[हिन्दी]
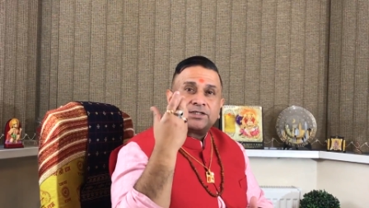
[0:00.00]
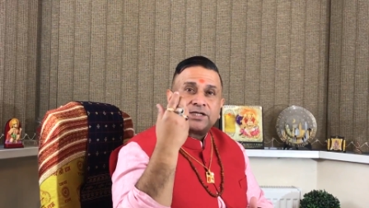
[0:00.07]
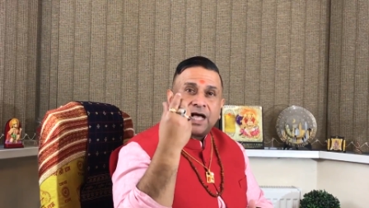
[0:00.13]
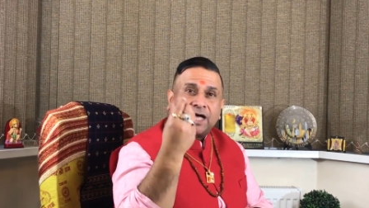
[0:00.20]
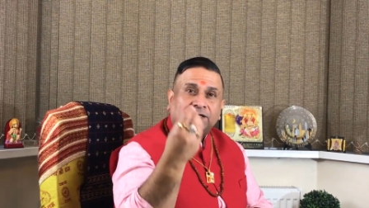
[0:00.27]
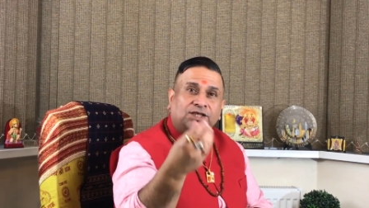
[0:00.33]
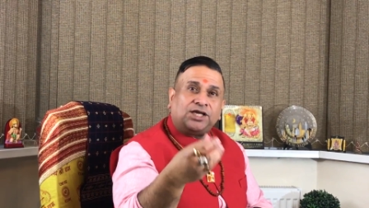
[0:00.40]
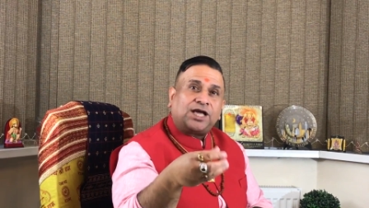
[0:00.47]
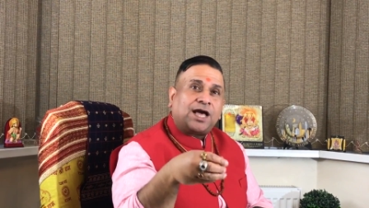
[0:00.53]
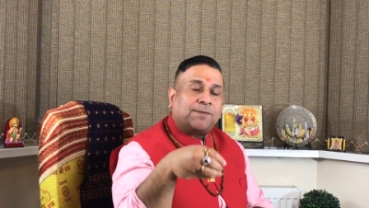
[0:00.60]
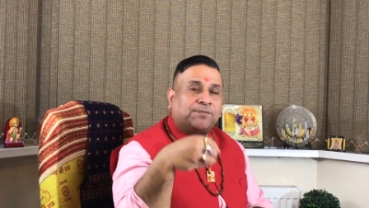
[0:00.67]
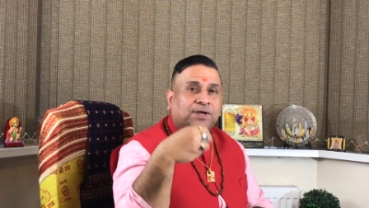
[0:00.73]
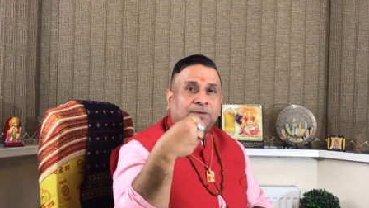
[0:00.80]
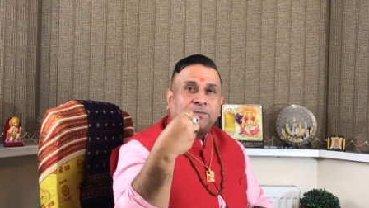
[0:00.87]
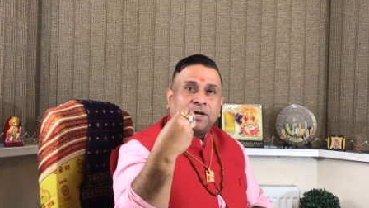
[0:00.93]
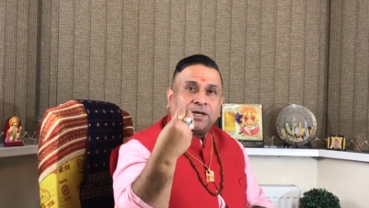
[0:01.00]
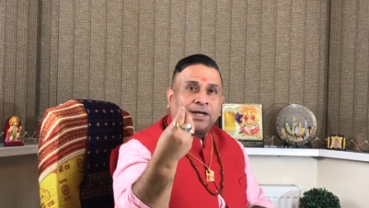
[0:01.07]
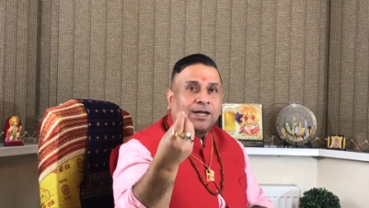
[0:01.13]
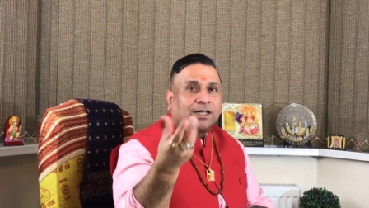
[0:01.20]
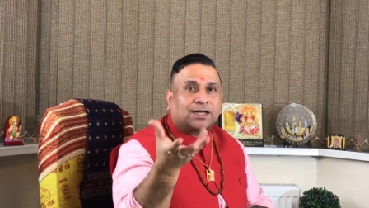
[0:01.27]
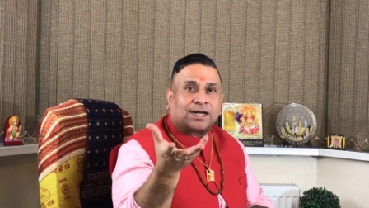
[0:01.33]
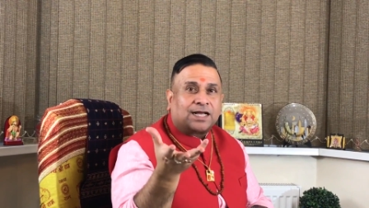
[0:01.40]
शादी आपकी
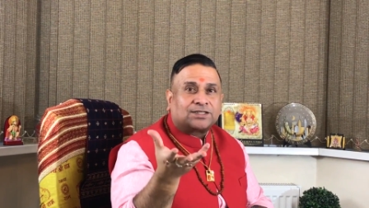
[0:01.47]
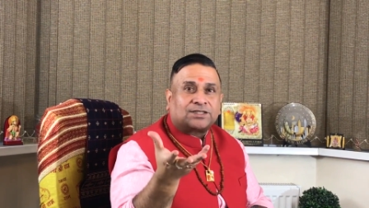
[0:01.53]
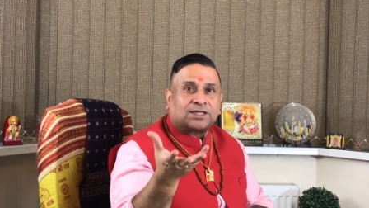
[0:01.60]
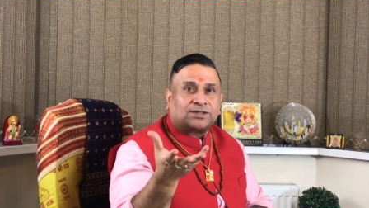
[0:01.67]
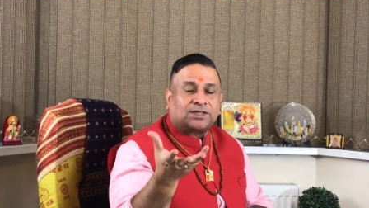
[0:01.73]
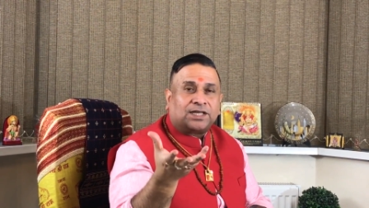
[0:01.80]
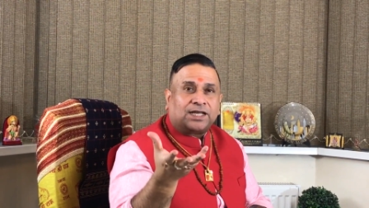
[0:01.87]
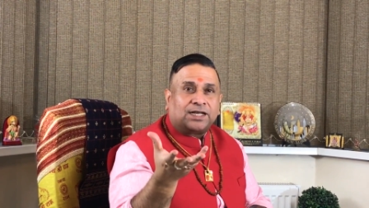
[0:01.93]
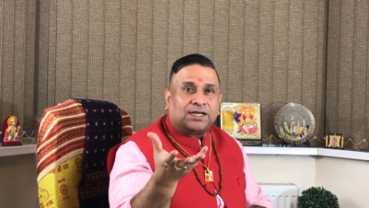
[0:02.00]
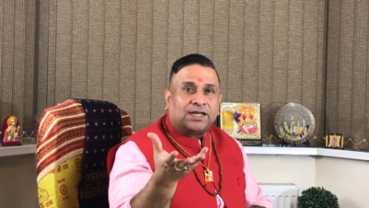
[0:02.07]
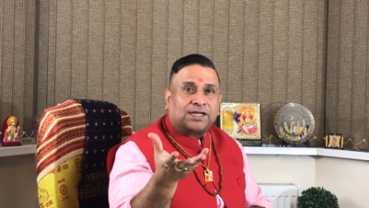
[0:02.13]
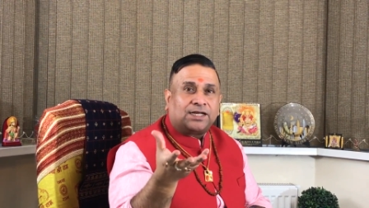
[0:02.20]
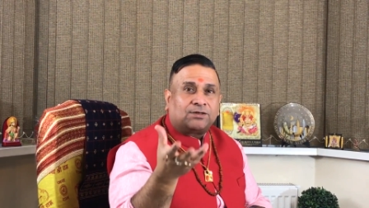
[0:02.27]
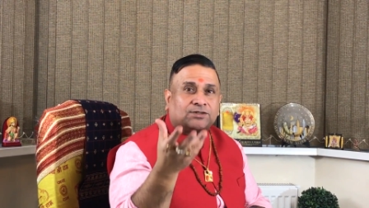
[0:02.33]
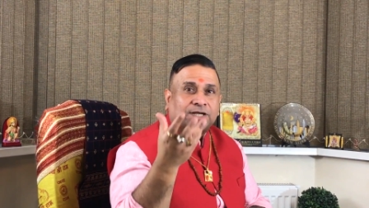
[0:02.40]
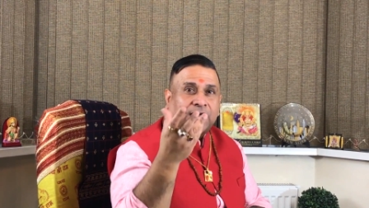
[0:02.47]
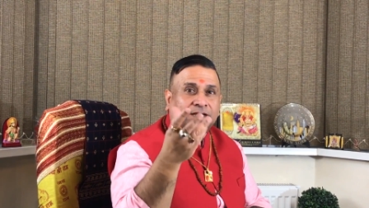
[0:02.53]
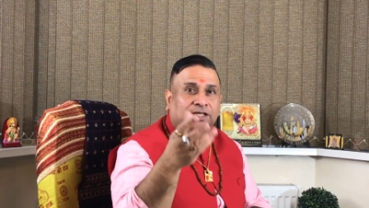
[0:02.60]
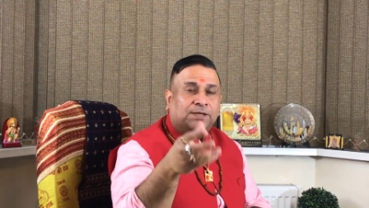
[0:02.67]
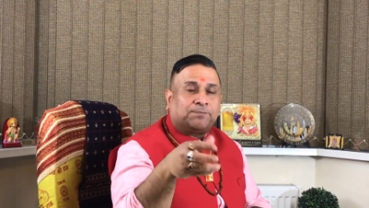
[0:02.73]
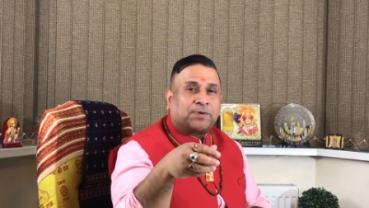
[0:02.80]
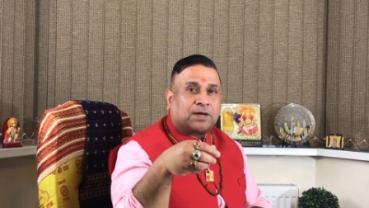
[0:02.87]
मंगल करा सकते हैं लेकिन
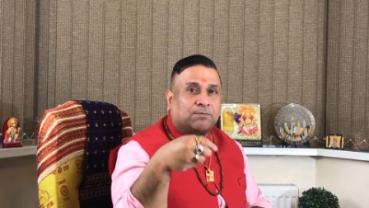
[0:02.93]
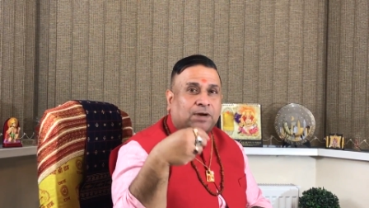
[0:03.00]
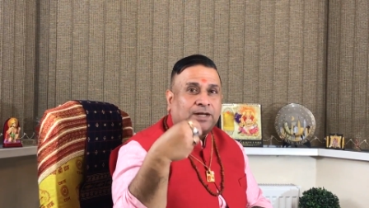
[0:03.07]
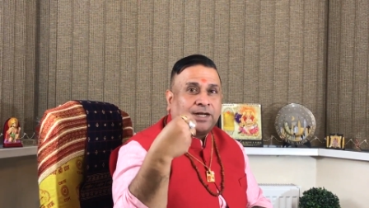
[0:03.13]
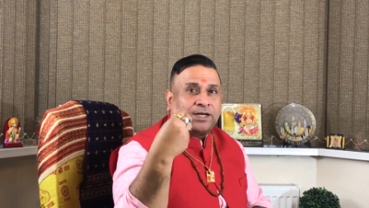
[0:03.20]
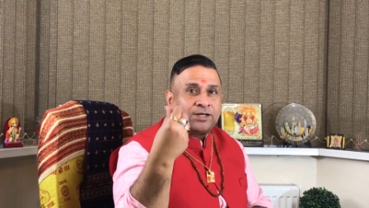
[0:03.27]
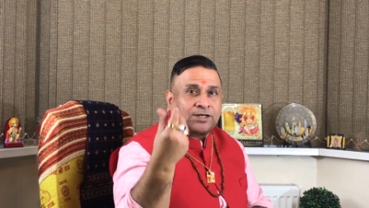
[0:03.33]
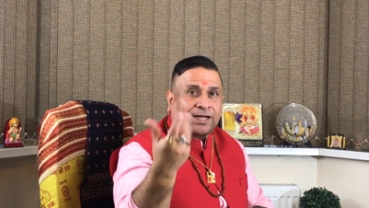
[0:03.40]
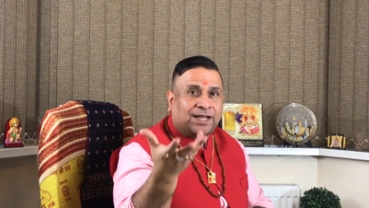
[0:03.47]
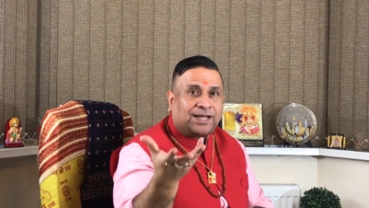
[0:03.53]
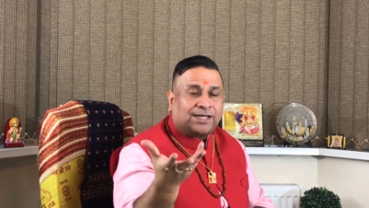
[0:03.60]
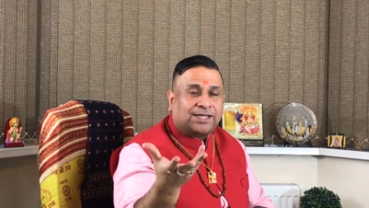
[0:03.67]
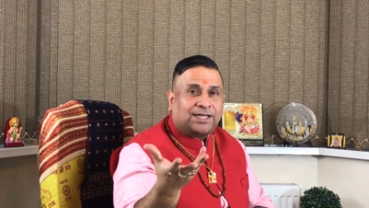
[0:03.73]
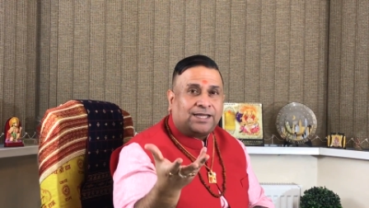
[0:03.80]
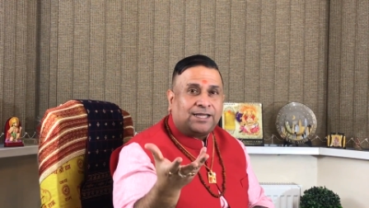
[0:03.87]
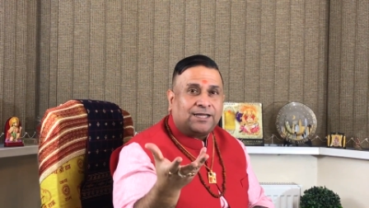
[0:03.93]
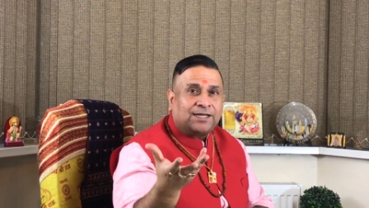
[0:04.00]
शादी परमानेंट रहेगी